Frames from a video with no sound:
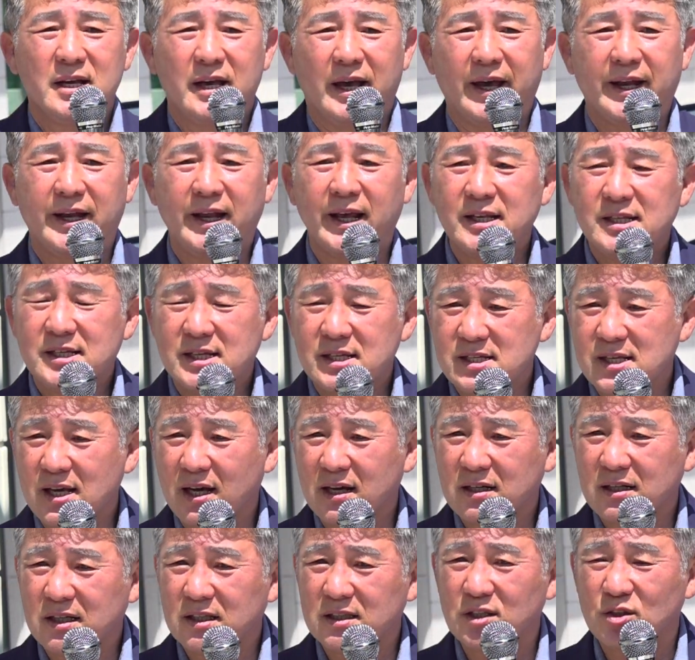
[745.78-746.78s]
LH
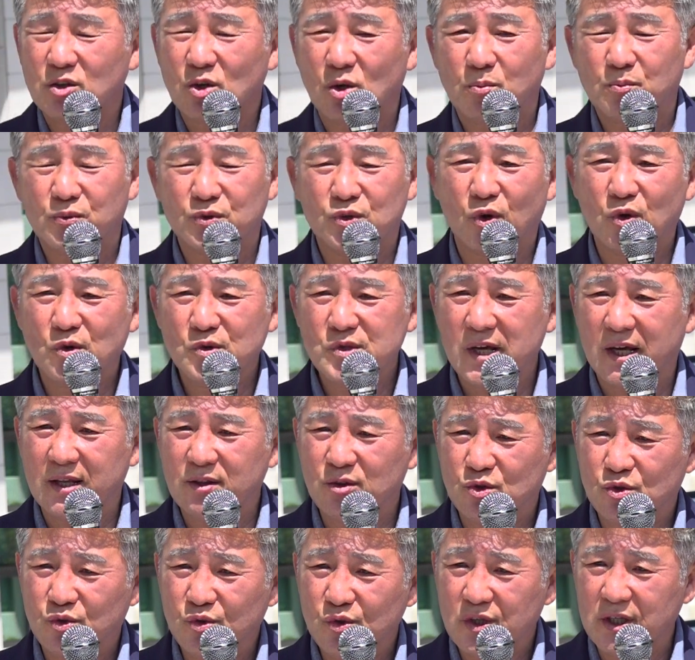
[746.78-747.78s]
사건으로
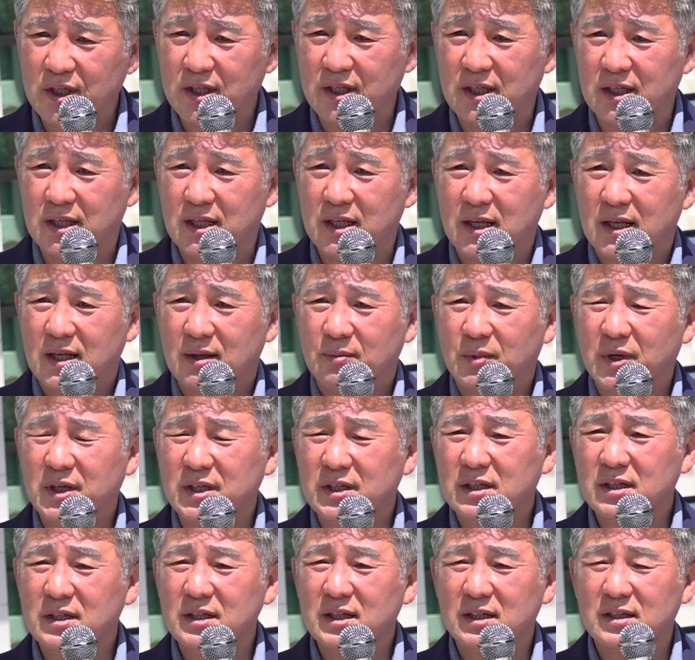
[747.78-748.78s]
부동산 투기 뭐
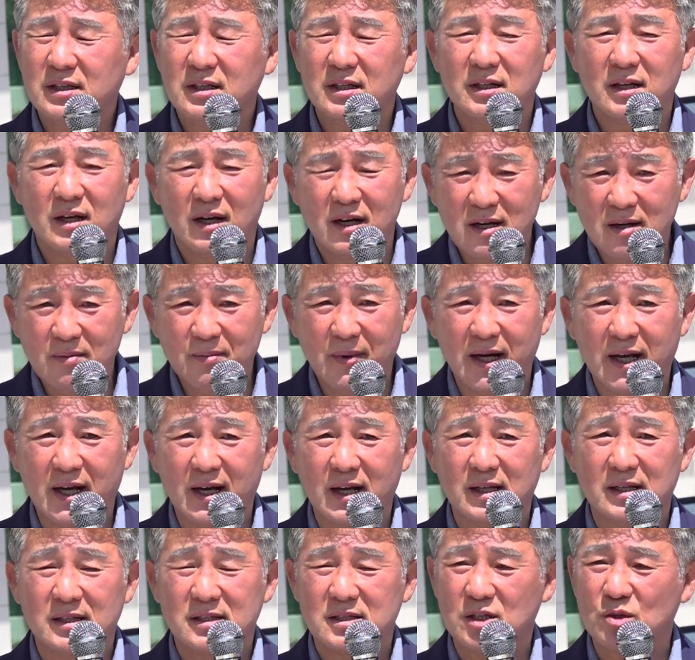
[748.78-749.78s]
이런 것들이
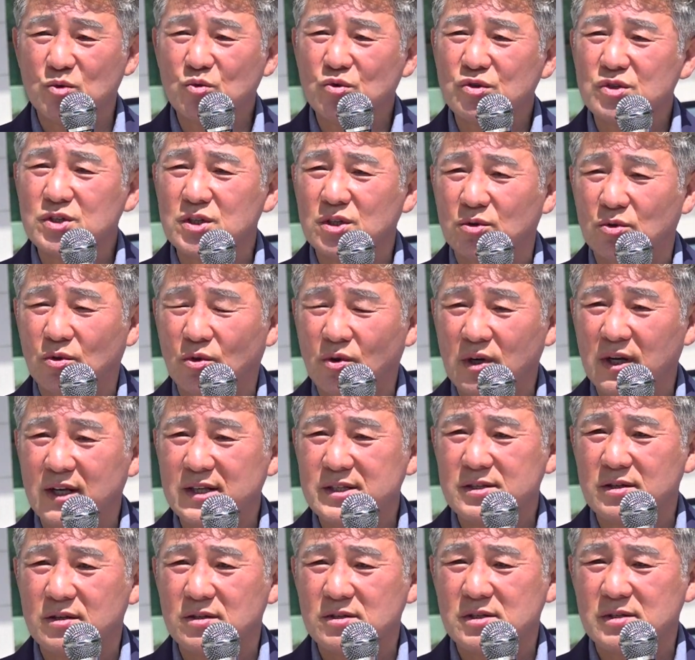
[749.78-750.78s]
얼마나 전국적으로
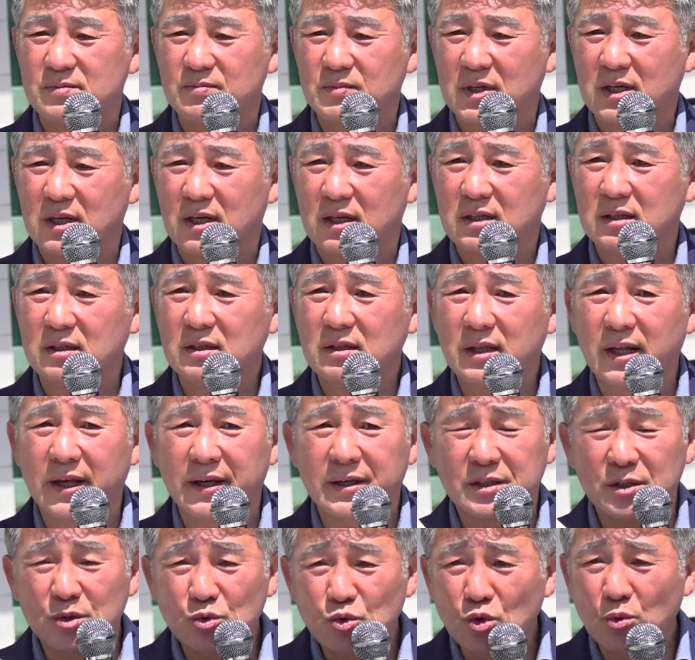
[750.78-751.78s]
혼란스럽습니까? 그런데
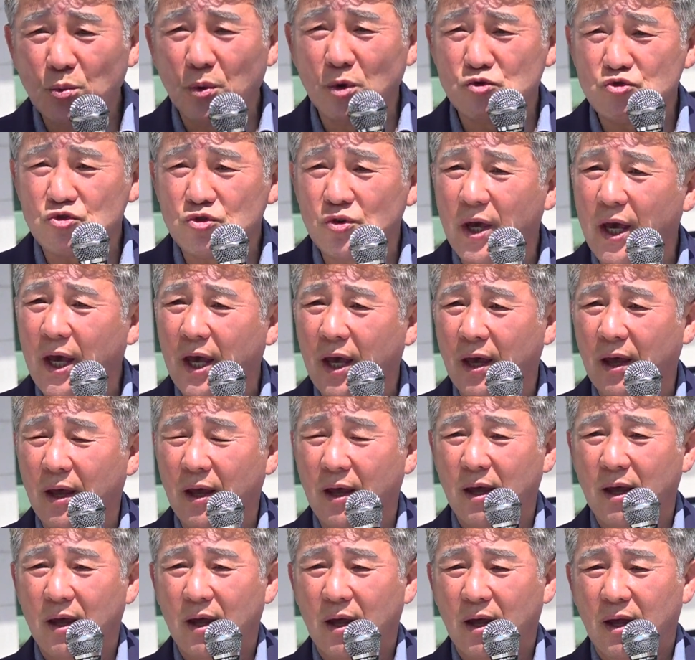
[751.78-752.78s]
그 후보 중에
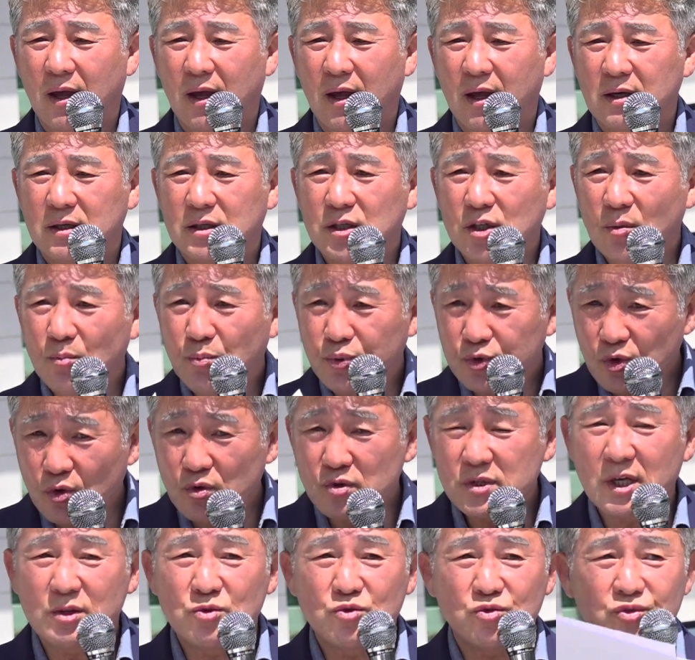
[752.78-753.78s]
그런
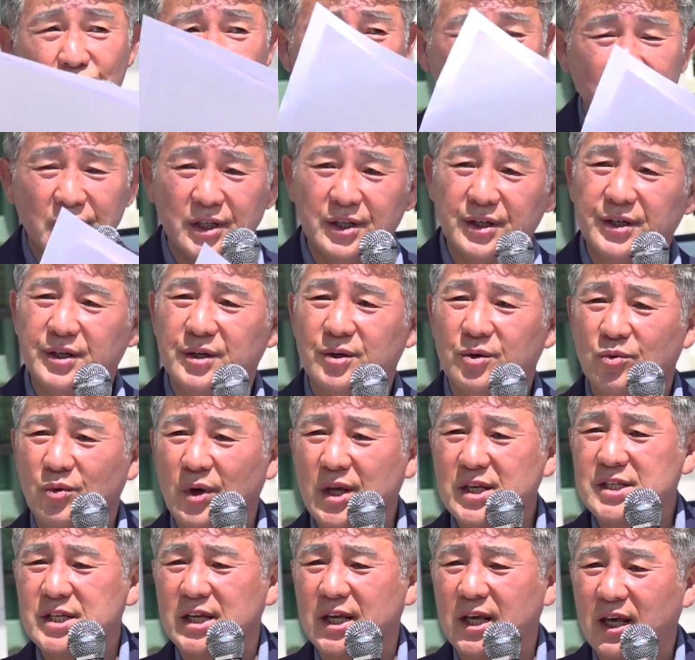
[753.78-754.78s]
부동산 투기를
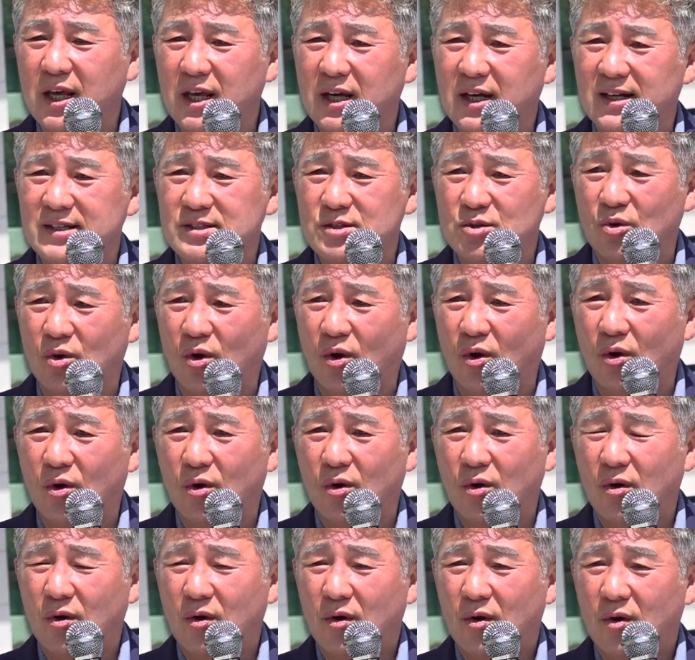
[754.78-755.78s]
외지해가지고
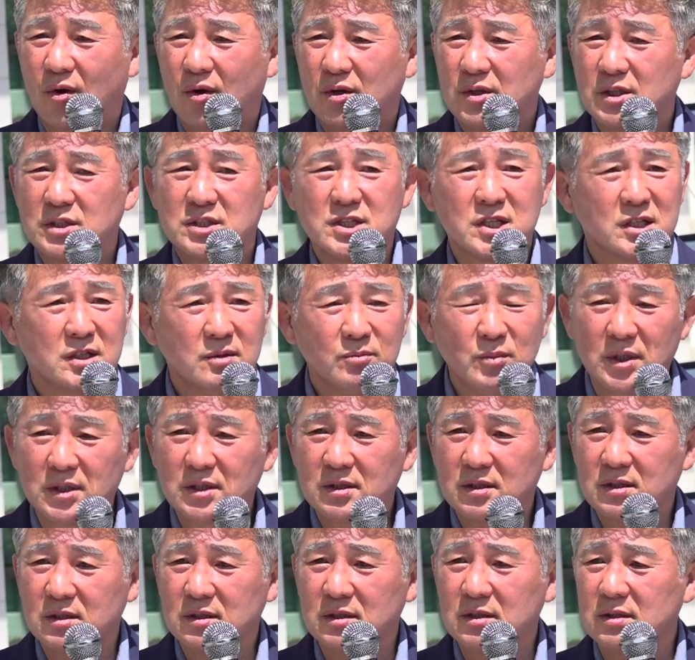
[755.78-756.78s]

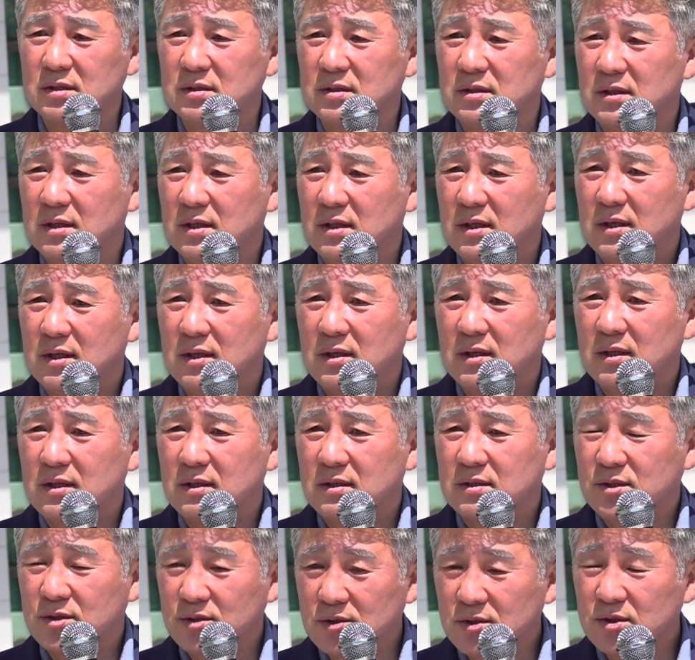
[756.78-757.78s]
지금은 그,
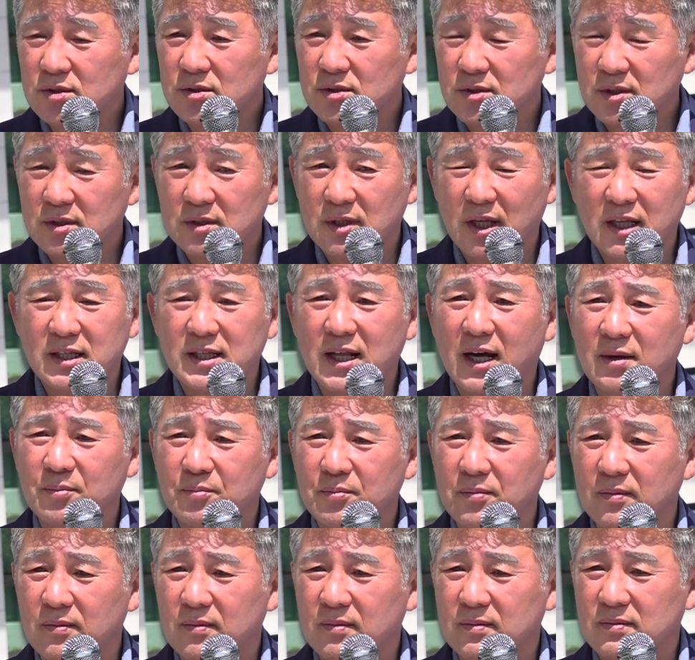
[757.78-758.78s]
그 해당
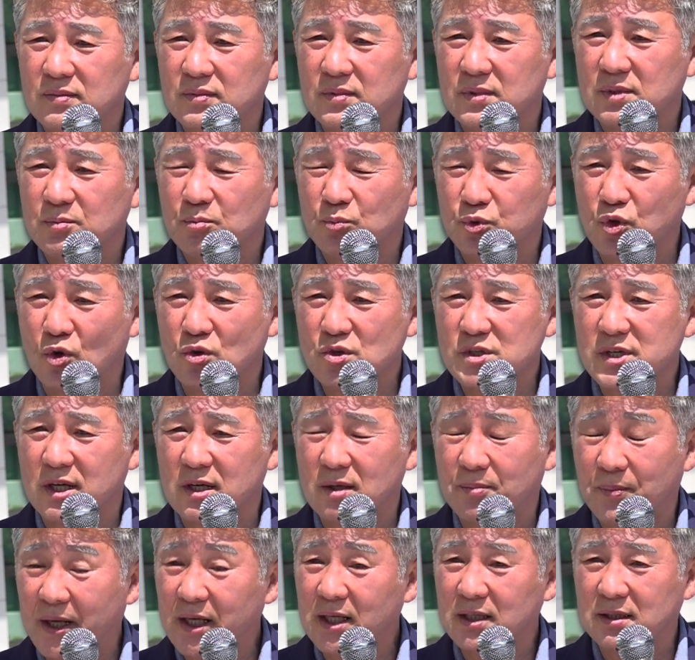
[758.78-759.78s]

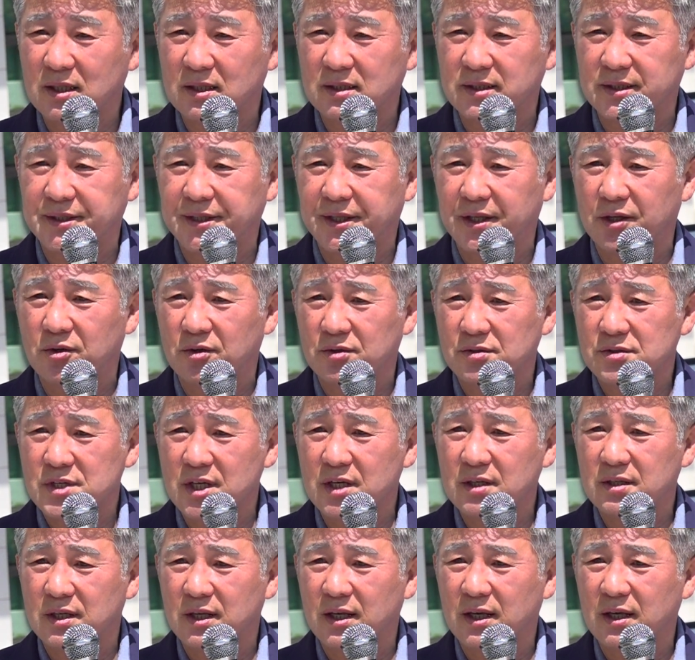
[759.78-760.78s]
부동산을 팔았다 그러네요,
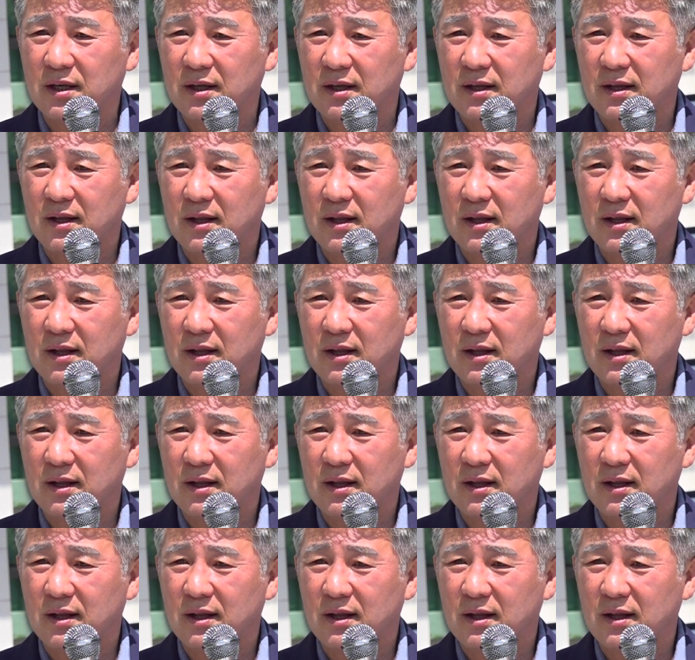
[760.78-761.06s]
최근에.